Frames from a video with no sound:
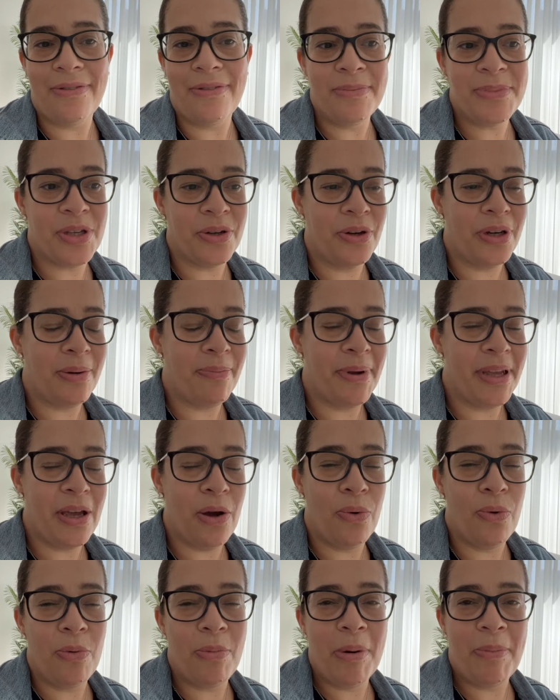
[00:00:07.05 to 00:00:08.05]
vamos agora apanhar
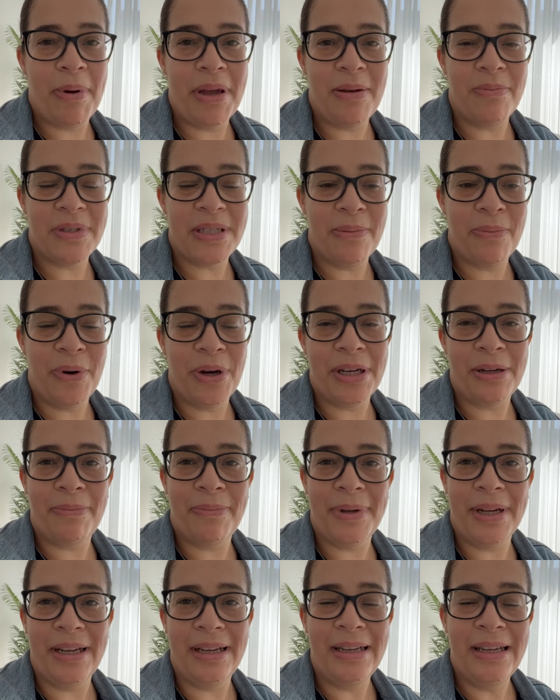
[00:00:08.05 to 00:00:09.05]
o Uber para irmos embora
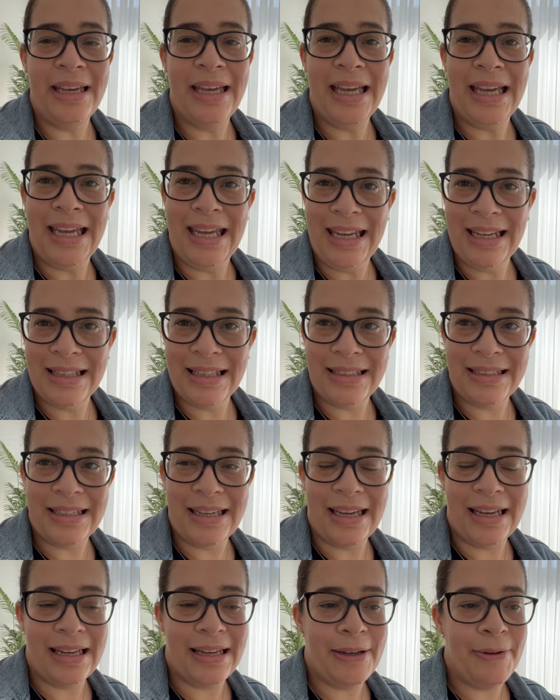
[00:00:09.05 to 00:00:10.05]
para a
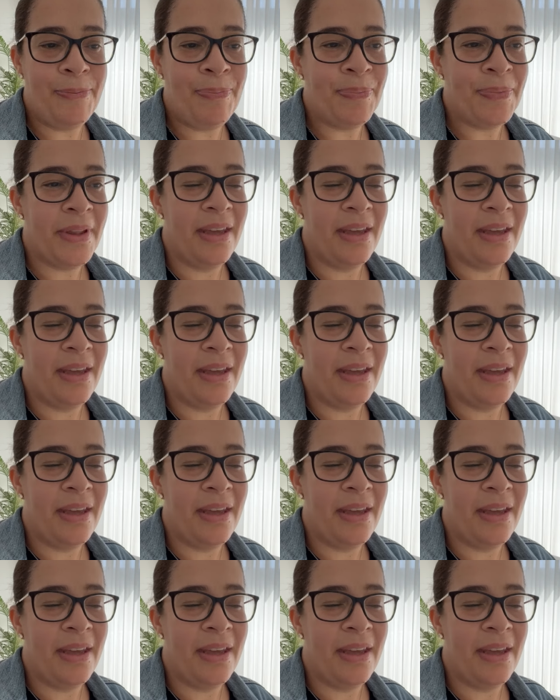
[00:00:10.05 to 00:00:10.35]
Inglaterra.